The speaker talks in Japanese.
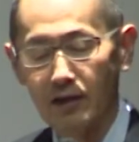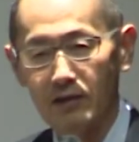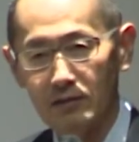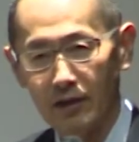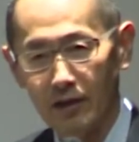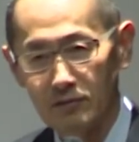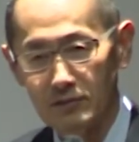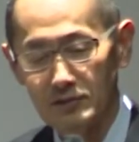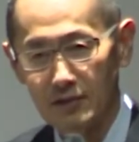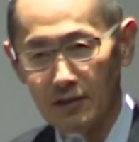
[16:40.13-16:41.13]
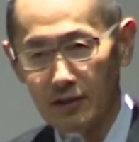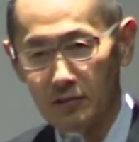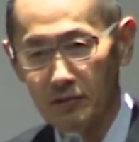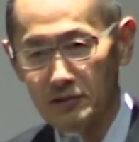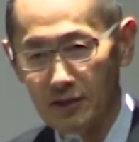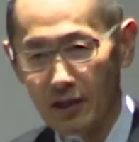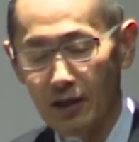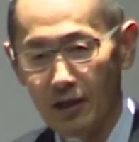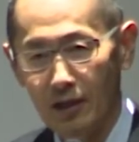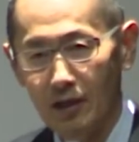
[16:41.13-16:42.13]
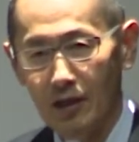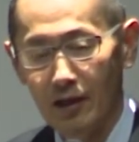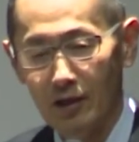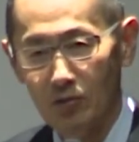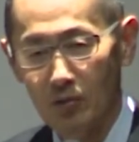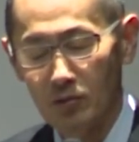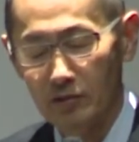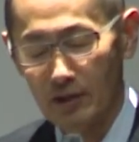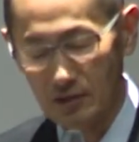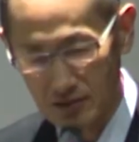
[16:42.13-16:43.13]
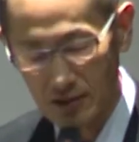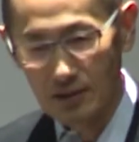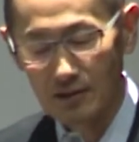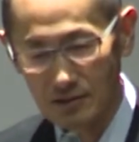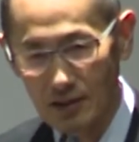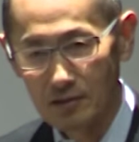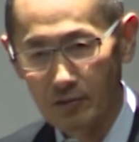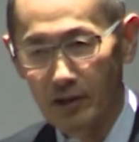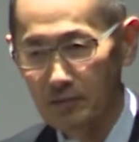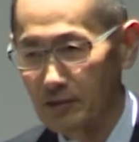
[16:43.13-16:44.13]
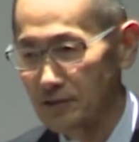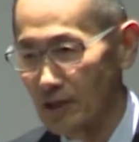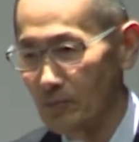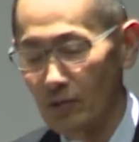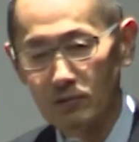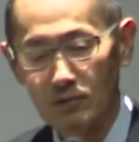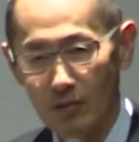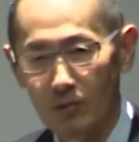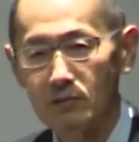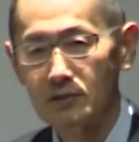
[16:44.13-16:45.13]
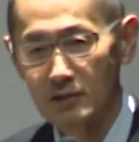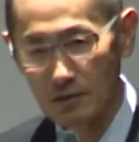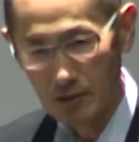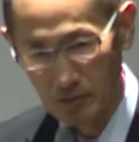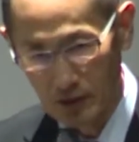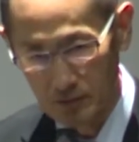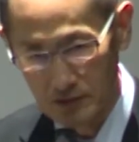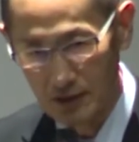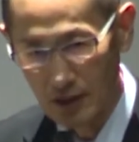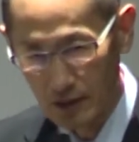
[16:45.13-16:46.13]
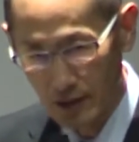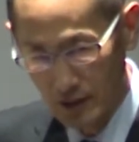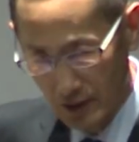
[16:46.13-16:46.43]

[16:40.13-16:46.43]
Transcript: 学大学院生でありましてあの学生さんではありますがもう本当に恩人でもあります彼